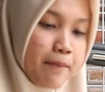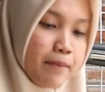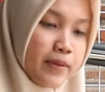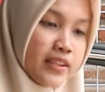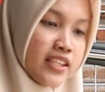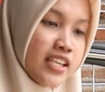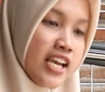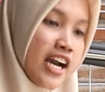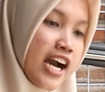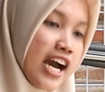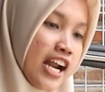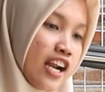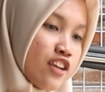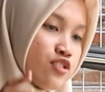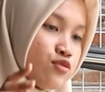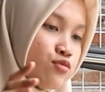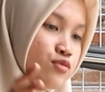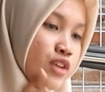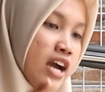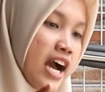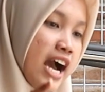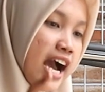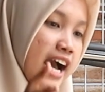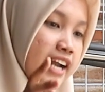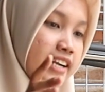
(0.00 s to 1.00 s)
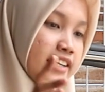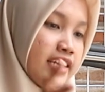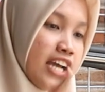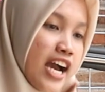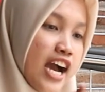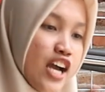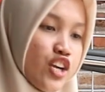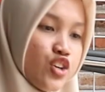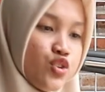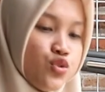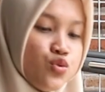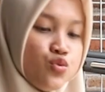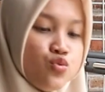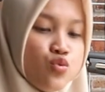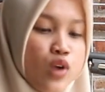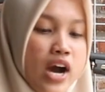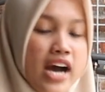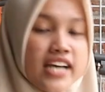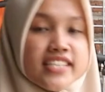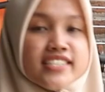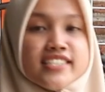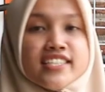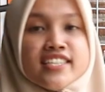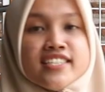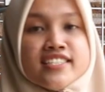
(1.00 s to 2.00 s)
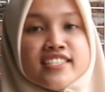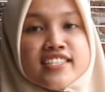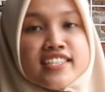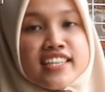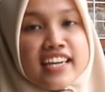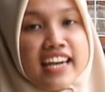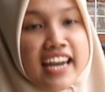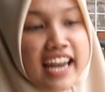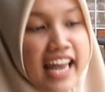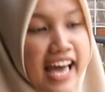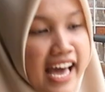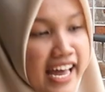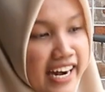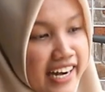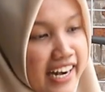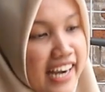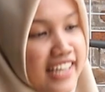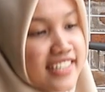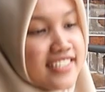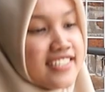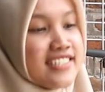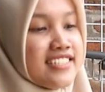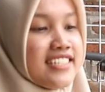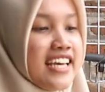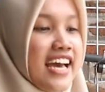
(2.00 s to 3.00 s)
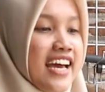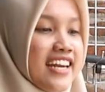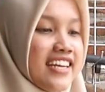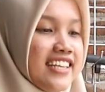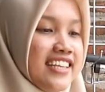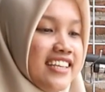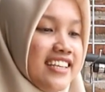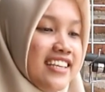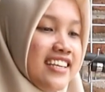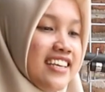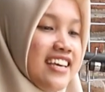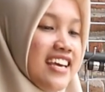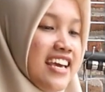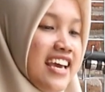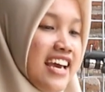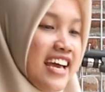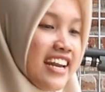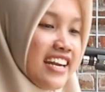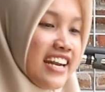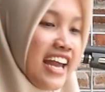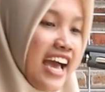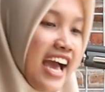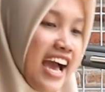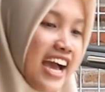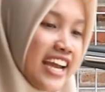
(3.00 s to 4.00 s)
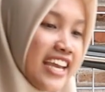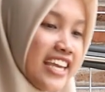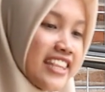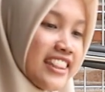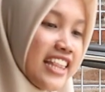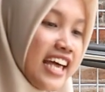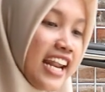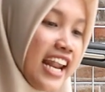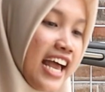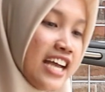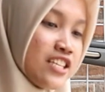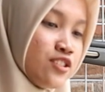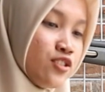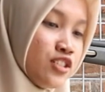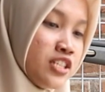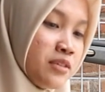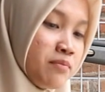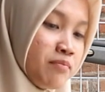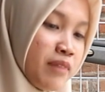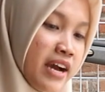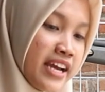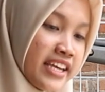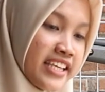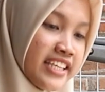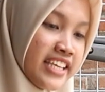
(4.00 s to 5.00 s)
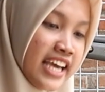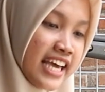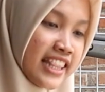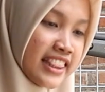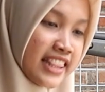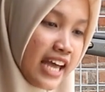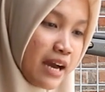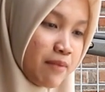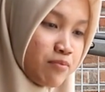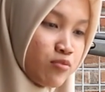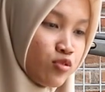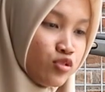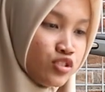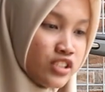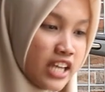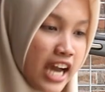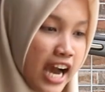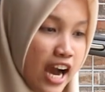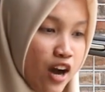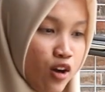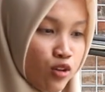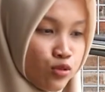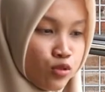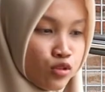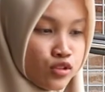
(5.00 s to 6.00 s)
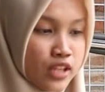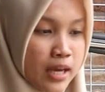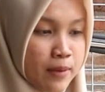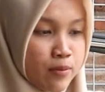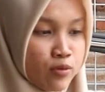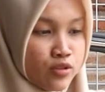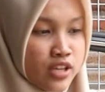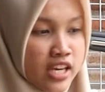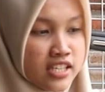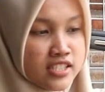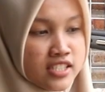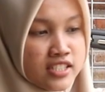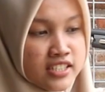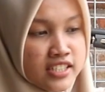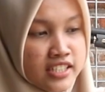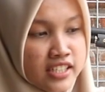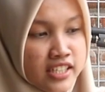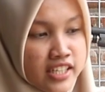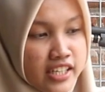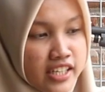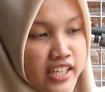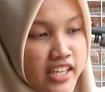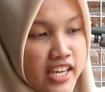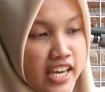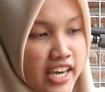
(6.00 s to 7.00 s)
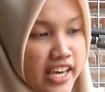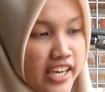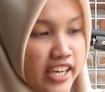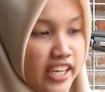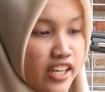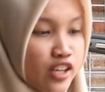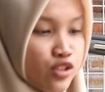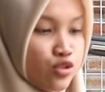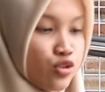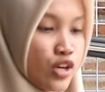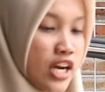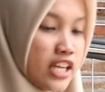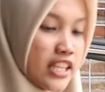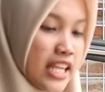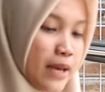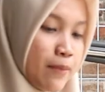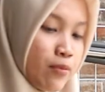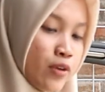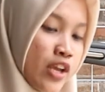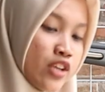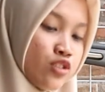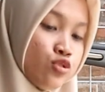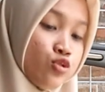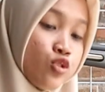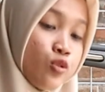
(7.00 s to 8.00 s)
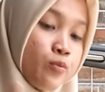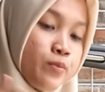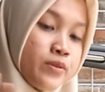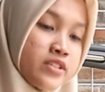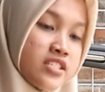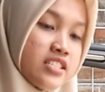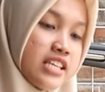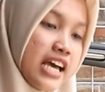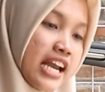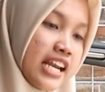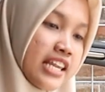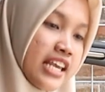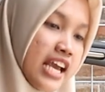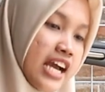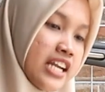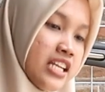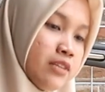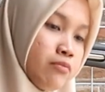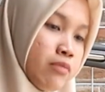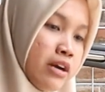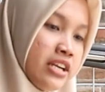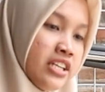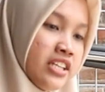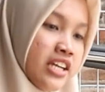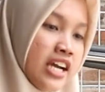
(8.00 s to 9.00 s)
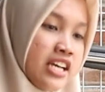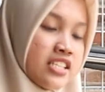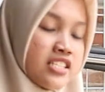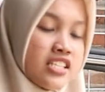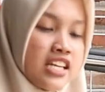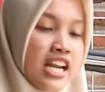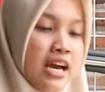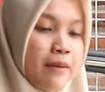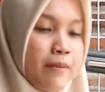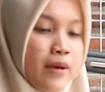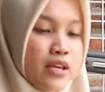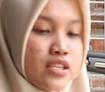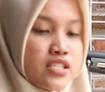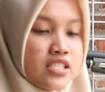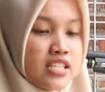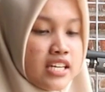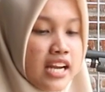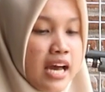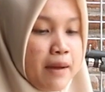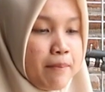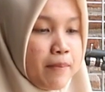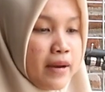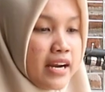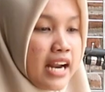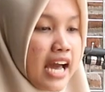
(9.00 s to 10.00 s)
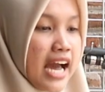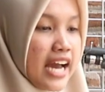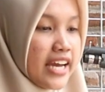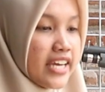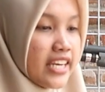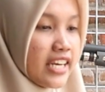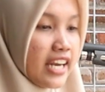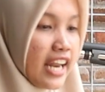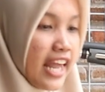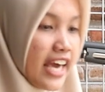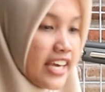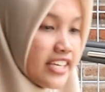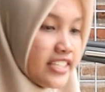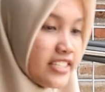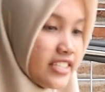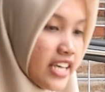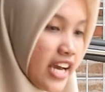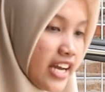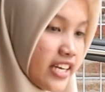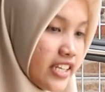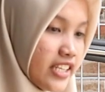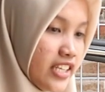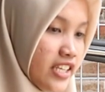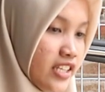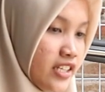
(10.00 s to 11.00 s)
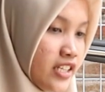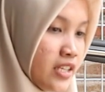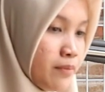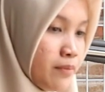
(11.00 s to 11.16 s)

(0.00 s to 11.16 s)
rapatnya karena sudah ada dua cincin larasnya nih. Nah, kita lanjut di bagian tabungnya. Untuk tabungnya sendiri, ini juga tabungnya cukup besar ya dibandingkan senapan-senapan angin lainnya nih,